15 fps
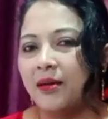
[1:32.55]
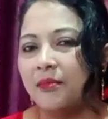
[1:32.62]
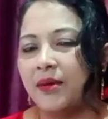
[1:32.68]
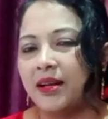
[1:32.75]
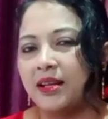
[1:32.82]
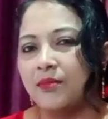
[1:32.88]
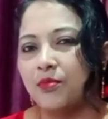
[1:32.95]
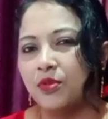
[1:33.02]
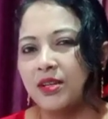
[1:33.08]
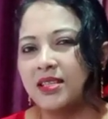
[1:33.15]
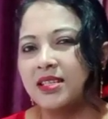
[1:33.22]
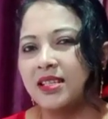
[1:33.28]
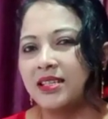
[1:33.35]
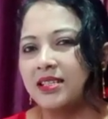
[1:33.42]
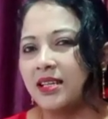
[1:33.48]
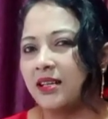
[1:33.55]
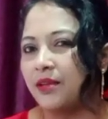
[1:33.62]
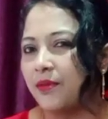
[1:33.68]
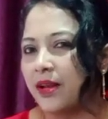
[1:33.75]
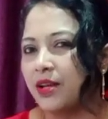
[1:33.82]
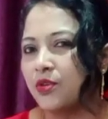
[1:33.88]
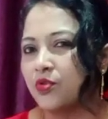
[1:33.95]
মানে বলেছি যে
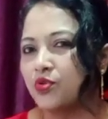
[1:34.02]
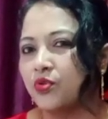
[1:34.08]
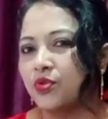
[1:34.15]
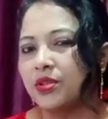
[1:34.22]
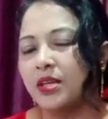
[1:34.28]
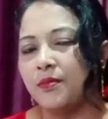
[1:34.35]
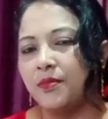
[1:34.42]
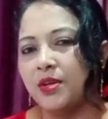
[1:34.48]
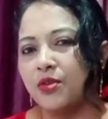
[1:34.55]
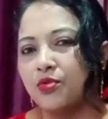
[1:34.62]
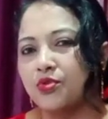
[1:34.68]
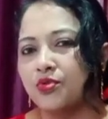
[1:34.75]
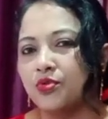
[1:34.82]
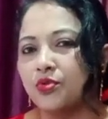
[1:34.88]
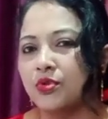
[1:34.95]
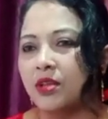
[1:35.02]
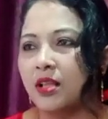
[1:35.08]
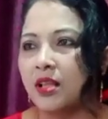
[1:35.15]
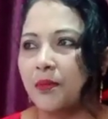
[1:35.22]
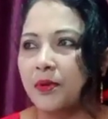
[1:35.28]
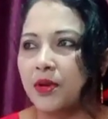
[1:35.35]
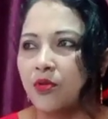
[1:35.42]
লিভারের ওষুধ কিমডির ওষুধ
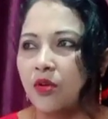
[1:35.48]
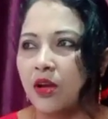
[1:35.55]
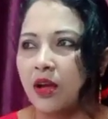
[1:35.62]
তারপরে